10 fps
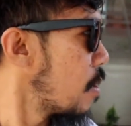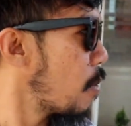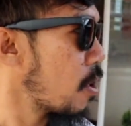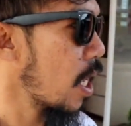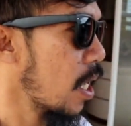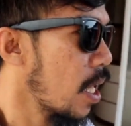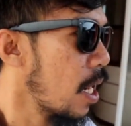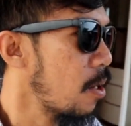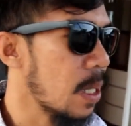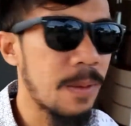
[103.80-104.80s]
Mau
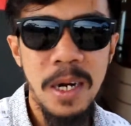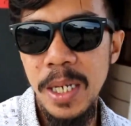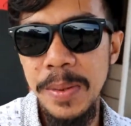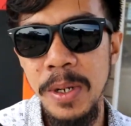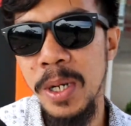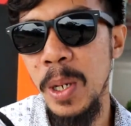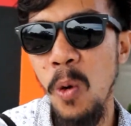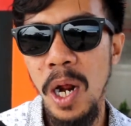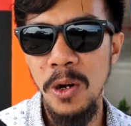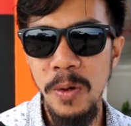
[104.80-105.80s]
tanya-tanya dulu sama resepsionisnya
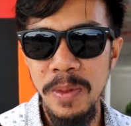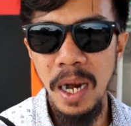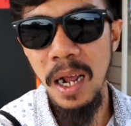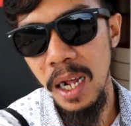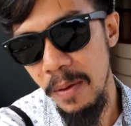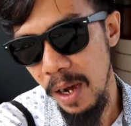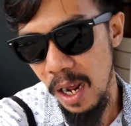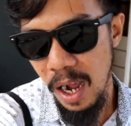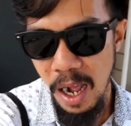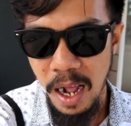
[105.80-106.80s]
warkop terdekat di
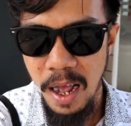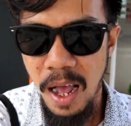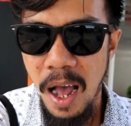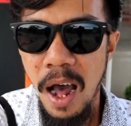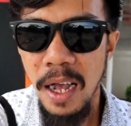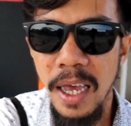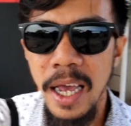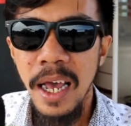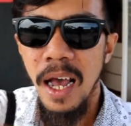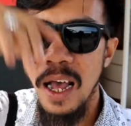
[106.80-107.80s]
mana. Oke, okay,
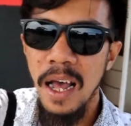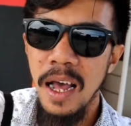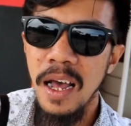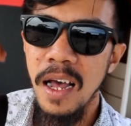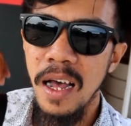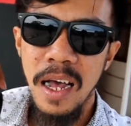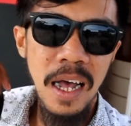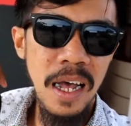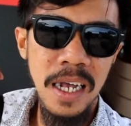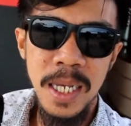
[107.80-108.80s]
uh,
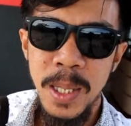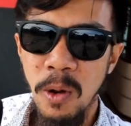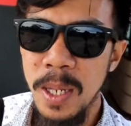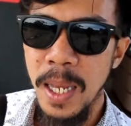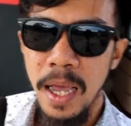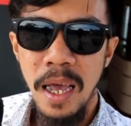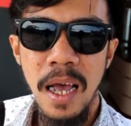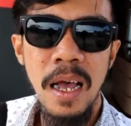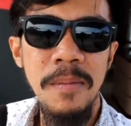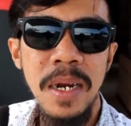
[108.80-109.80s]
eh, keseruan
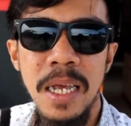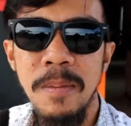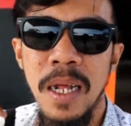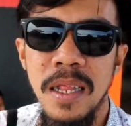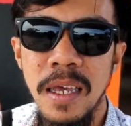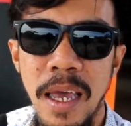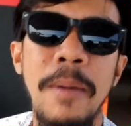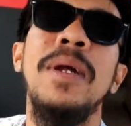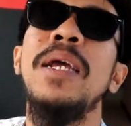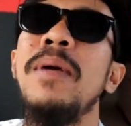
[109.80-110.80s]
saya menikmati
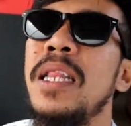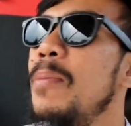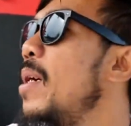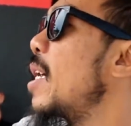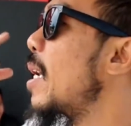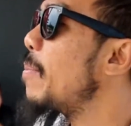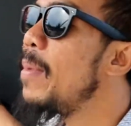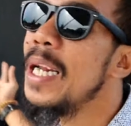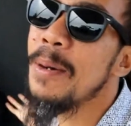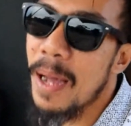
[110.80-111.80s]
eh menikmati men
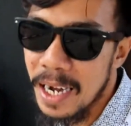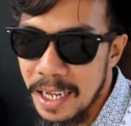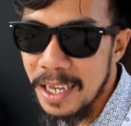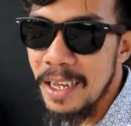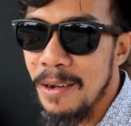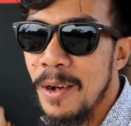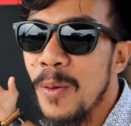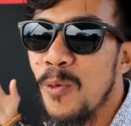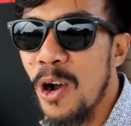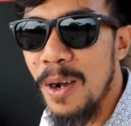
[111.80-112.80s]
menemani
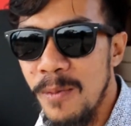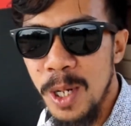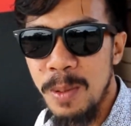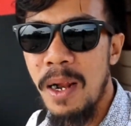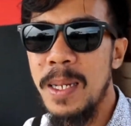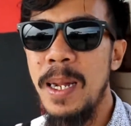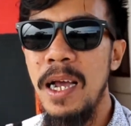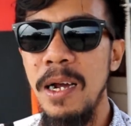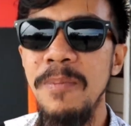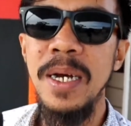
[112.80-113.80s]
buang bos
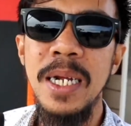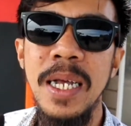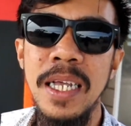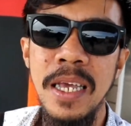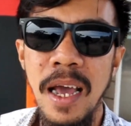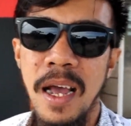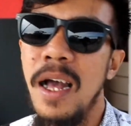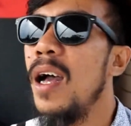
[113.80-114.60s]
melaksanakan pekerjaannya.